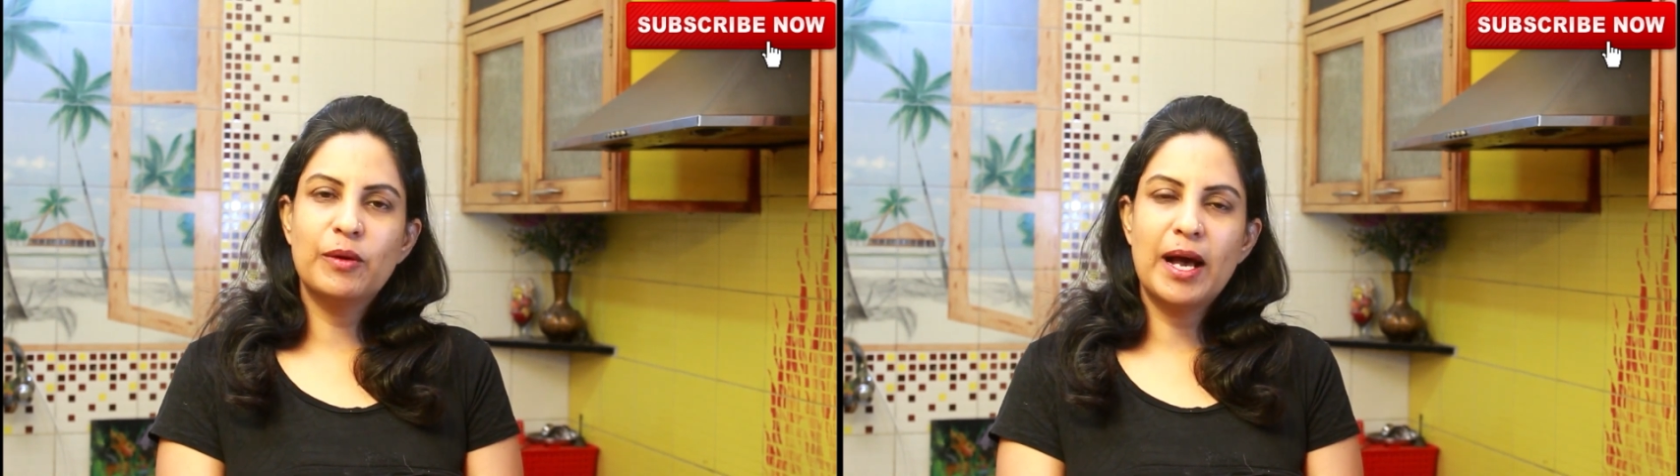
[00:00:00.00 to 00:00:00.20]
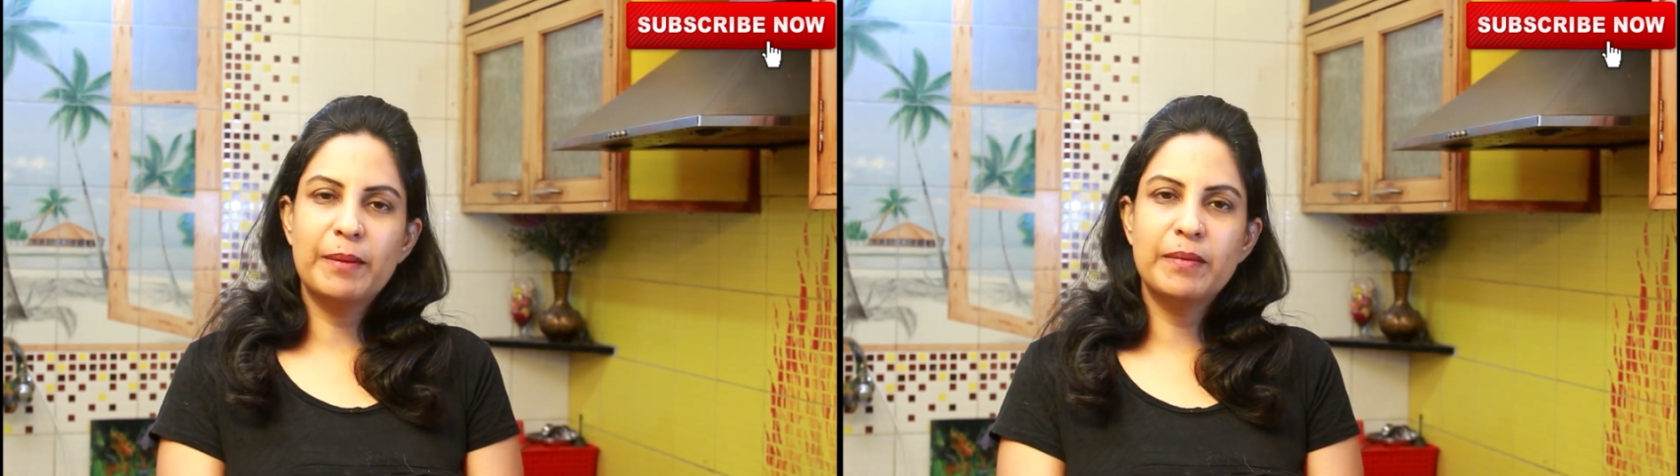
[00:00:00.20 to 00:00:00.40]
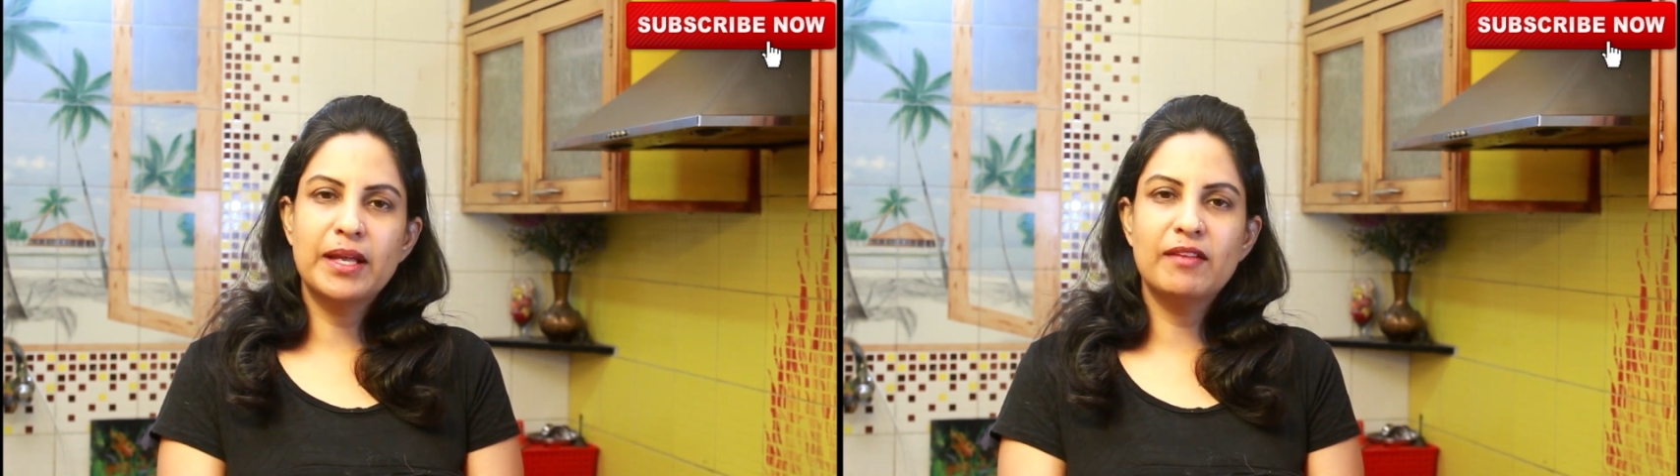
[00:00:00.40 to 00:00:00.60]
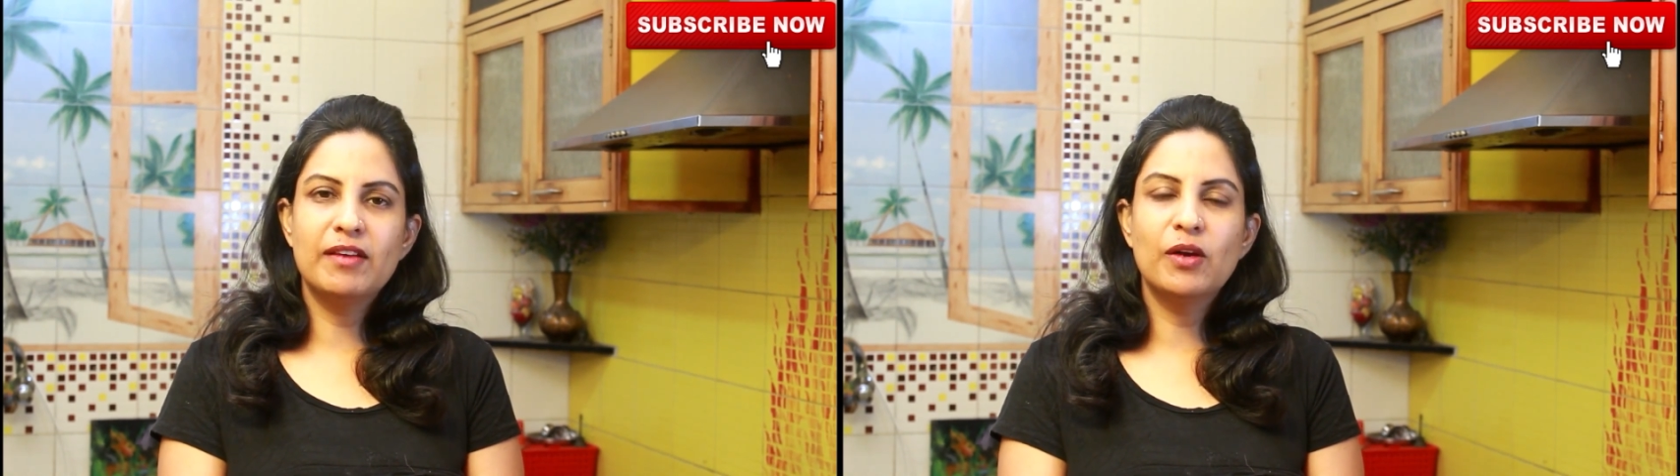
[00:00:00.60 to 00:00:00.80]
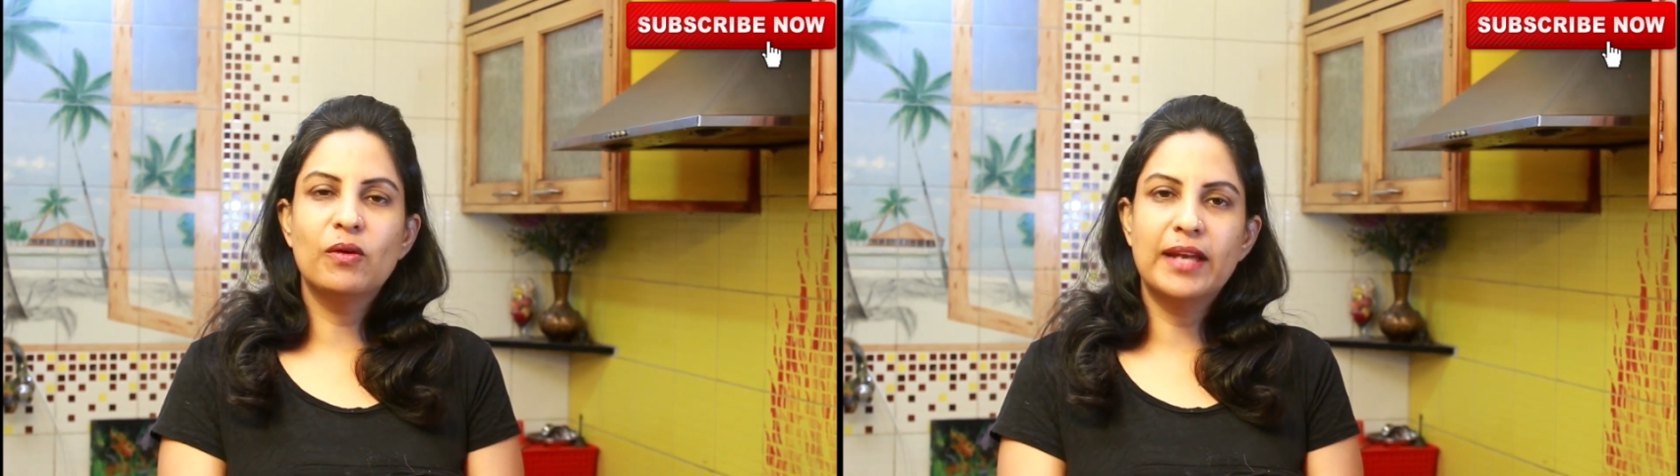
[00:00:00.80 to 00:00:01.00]
आप मेरे
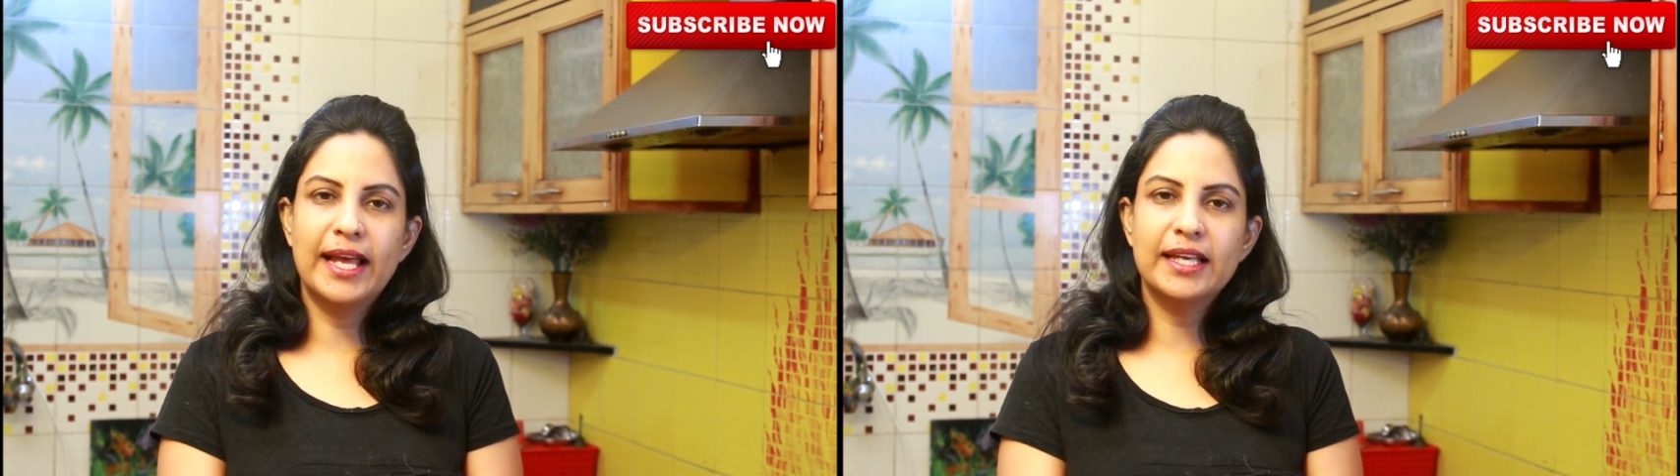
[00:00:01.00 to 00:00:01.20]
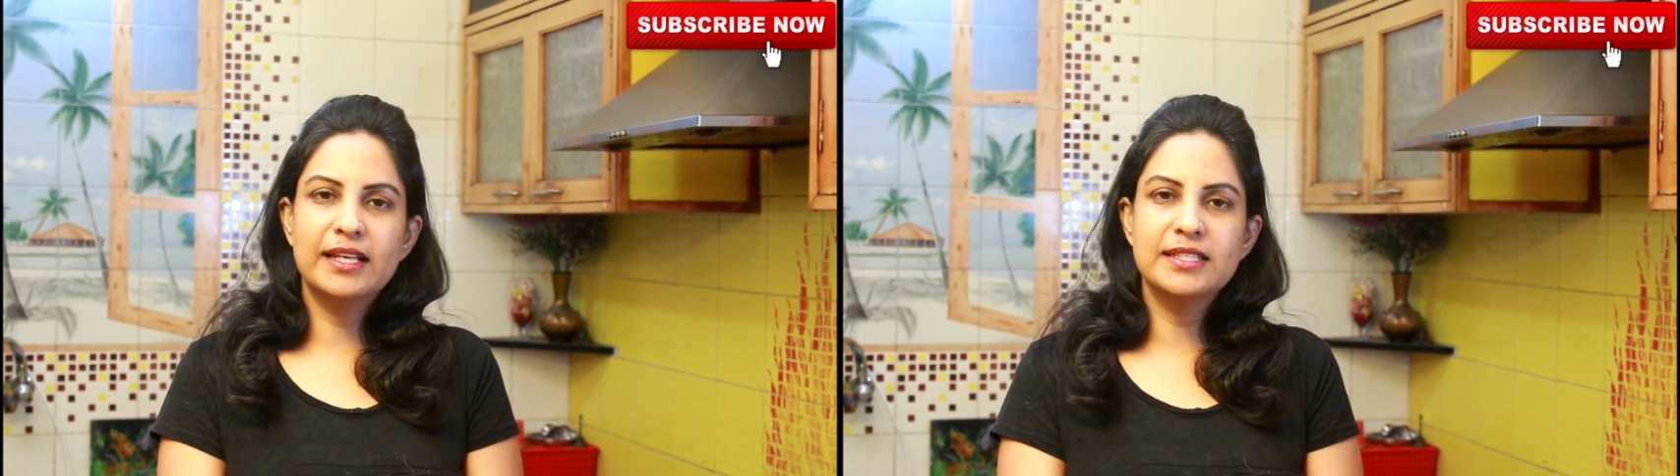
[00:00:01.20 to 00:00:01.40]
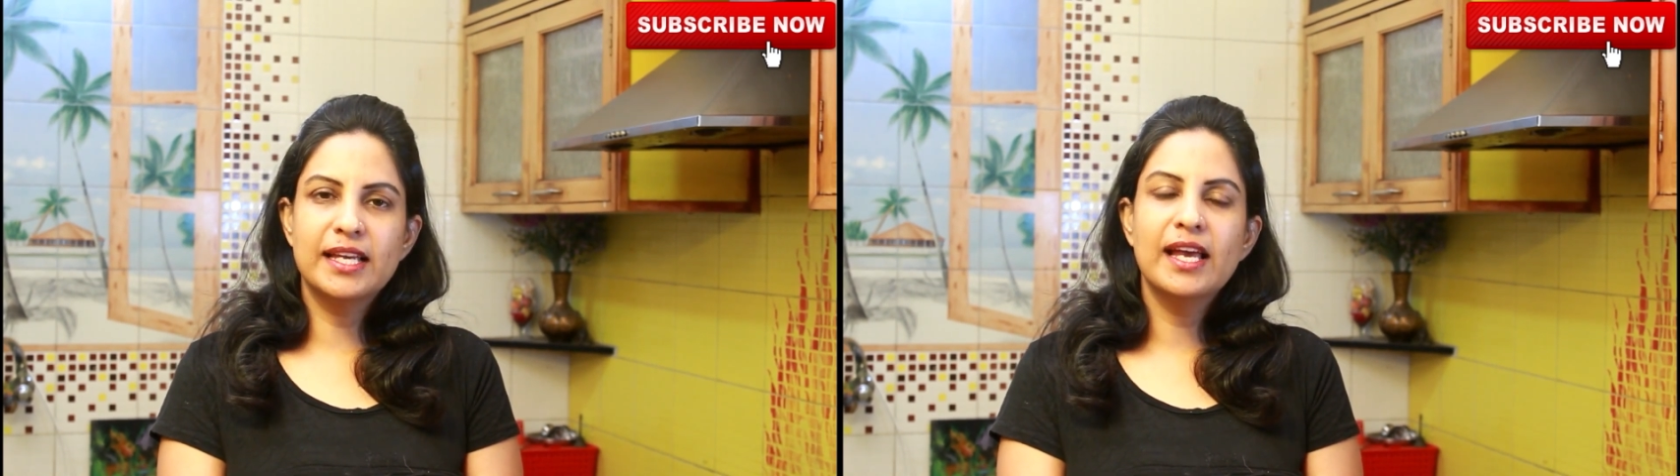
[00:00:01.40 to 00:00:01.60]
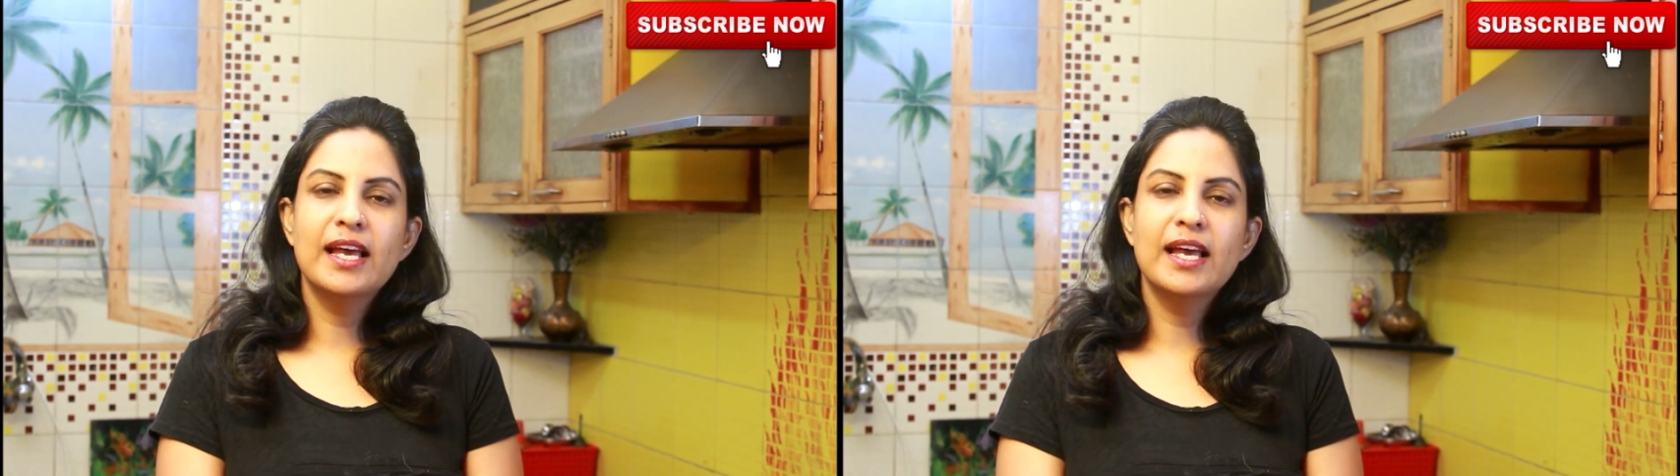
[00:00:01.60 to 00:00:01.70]
वीडियो को लाइक कीजिए